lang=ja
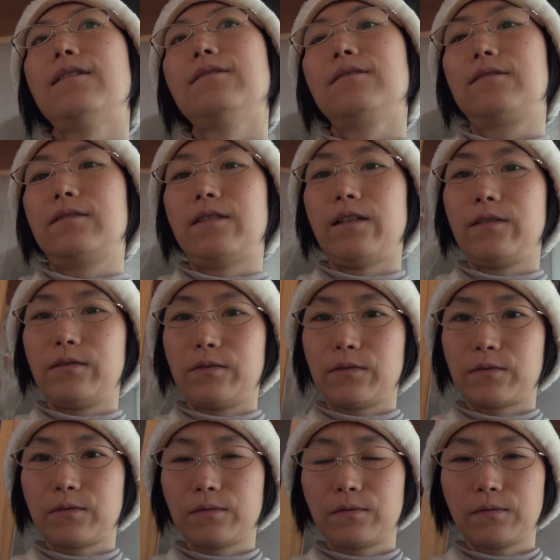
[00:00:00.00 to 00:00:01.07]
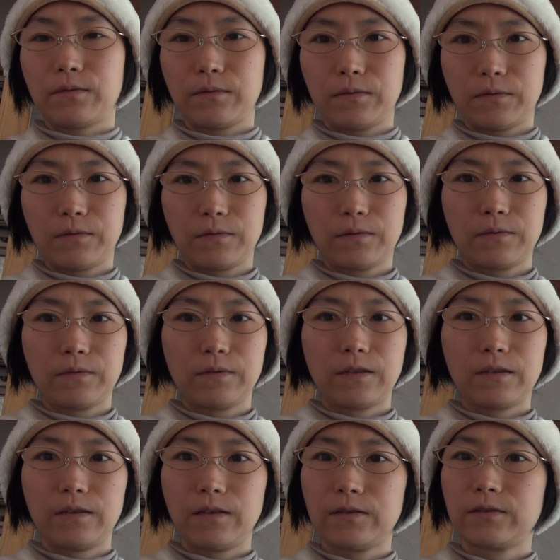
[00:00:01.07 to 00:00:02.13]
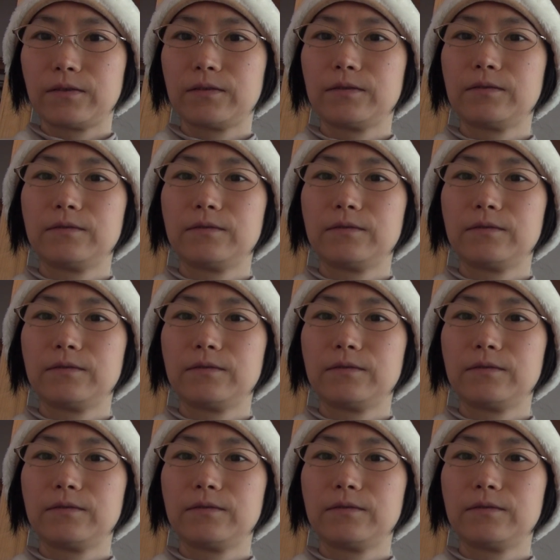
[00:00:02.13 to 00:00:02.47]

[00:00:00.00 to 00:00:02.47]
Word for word: あるっていうことなんです。